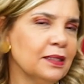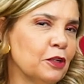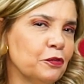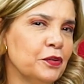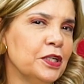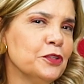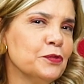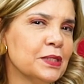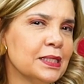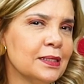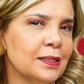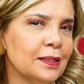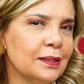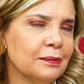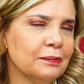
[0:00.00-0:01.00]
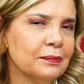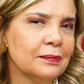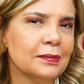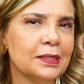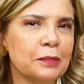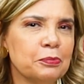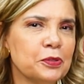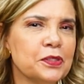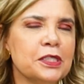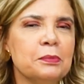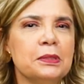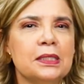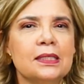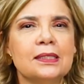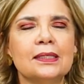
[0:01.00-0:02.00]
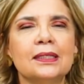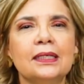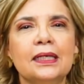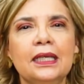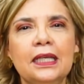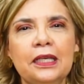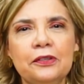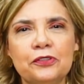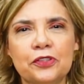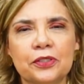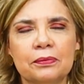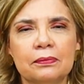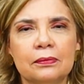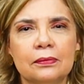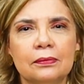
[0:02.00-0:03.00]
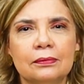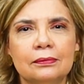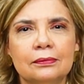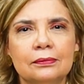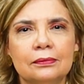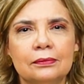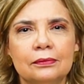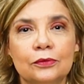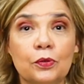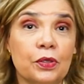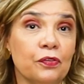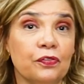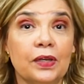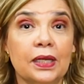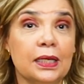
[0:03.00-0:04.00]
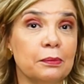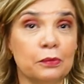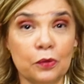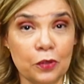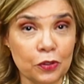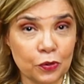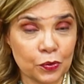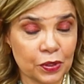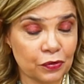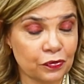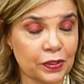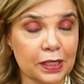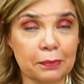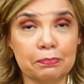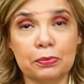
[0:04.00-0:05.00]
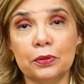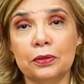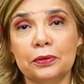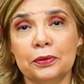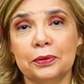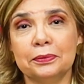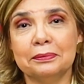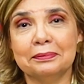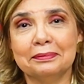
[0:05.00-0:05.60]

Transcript: Talvez você se aproxime desse cliente, o que fala muito, o que fala pouco.